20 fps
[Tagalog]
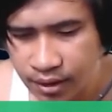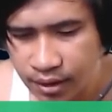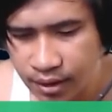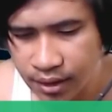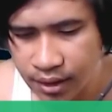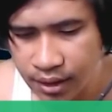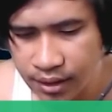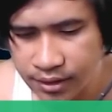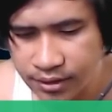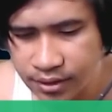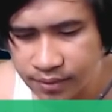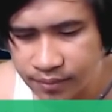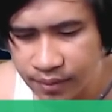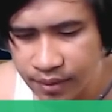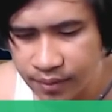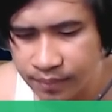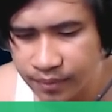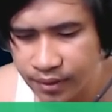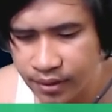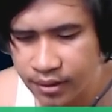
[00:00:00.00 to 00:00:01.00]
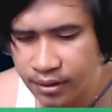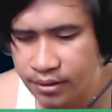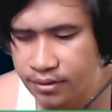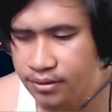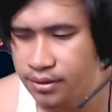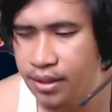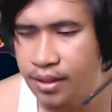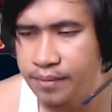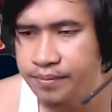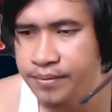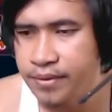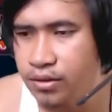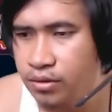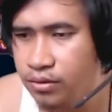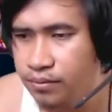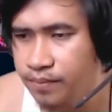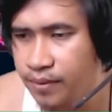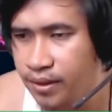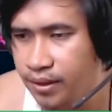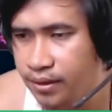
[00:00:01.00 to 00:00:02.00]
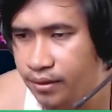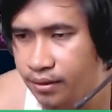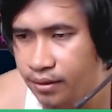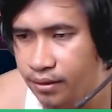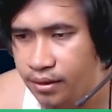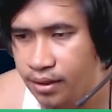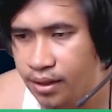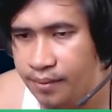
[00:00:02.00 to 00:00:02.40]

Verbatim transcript: Ang lakas niya mga pre. Ang sarap niya yung plint.